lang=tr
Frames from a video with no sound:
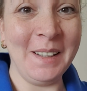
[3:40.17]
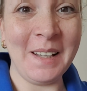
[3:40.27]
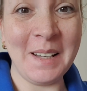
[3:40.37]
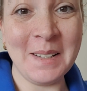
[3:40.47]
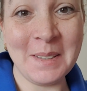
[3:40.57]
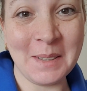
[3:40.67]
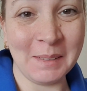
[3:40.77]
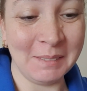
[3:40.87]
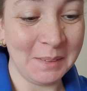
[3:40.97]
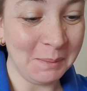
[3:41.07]
en
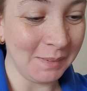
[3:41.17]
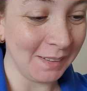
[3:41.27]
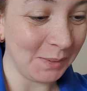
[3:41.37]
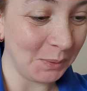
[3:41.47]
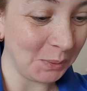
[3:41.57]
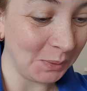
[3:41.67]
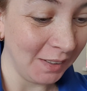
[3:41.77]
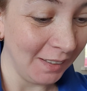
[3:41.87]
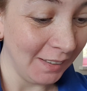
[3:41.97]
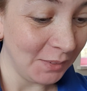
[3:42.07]
sevdiğim ara öğün.
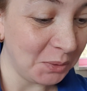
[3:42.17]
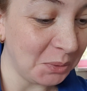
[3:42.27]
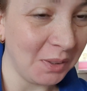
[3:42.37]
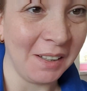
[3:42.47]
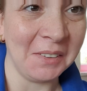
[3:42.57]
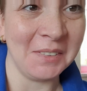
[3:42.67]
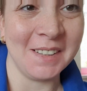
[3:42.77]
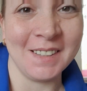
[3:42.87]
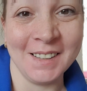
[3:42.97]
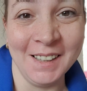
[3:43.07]
Türk
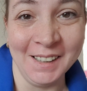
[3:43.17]
kahvesi.